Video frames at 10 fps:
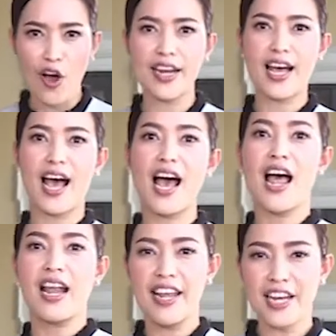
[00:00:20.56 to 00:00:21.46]
อนๆนะคะ
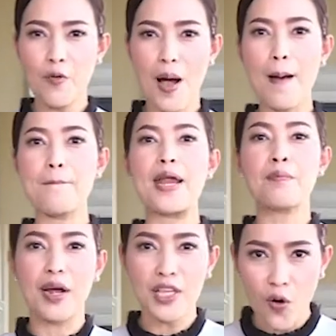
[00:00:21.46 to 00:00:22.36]
เรียกได้ว่าเป็น
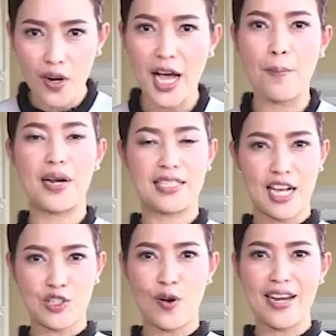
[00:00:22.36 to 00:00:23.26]
ประโยชน์กับประชา
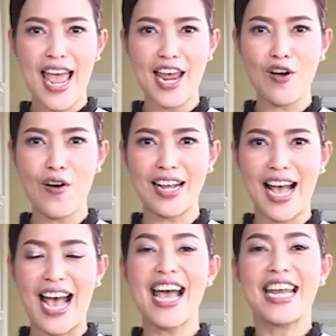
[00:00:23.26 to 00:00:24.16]
ชนแน่นอน
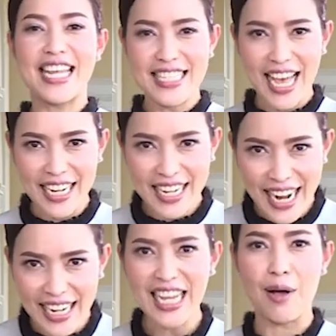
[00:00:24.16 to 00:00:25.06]
ค่ะ ดิฉัน
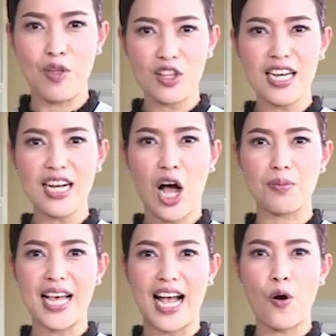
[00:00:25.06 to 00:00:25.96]
นัดกับดรกอบ
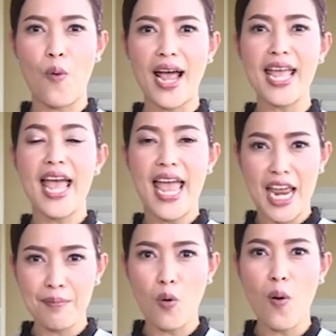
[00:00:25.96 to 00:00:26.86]
ศักดิ์เอาไว้ เห็
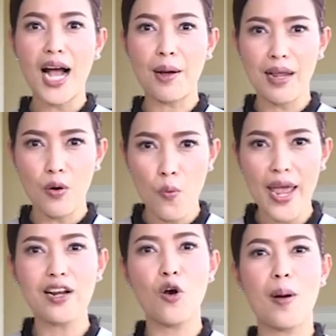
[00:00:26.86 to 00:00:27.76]
นบอกว่ากำลัง
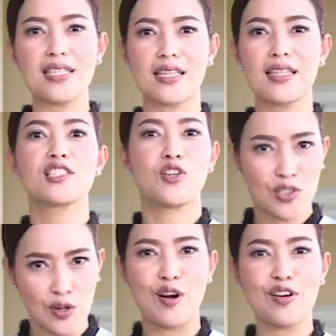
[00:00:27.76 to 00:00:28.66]
วิ่งลงมาจากตึกส
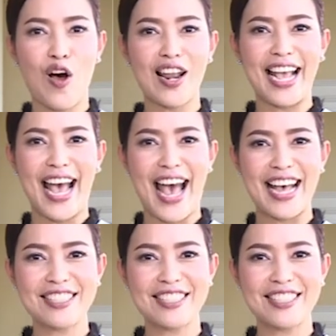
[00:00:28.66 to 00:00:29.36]
ดๆร้อนๆเลยค่ะ